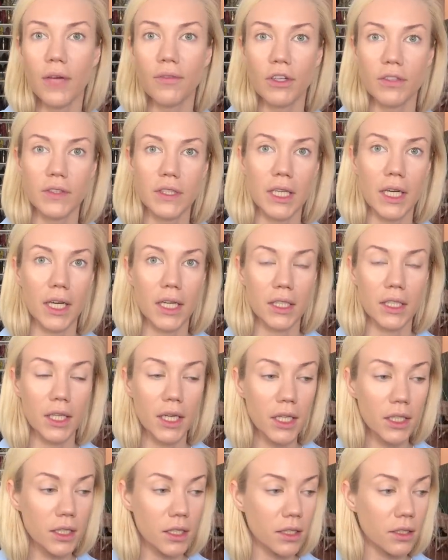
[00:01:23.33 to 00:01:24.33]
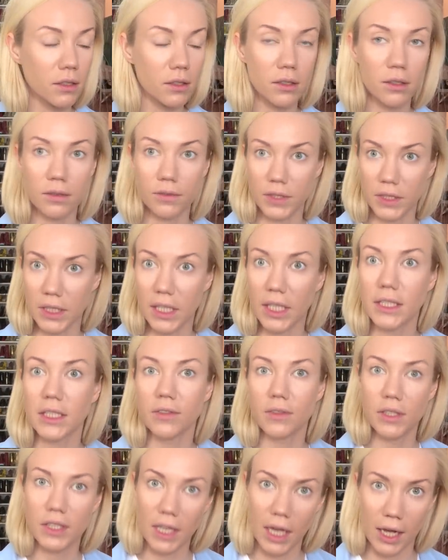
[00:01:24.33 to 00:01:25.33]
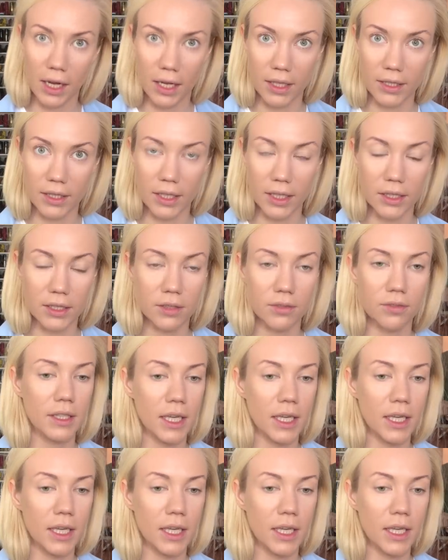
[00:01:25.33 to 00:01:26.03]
И вот все, конкреты, все цвета конкретов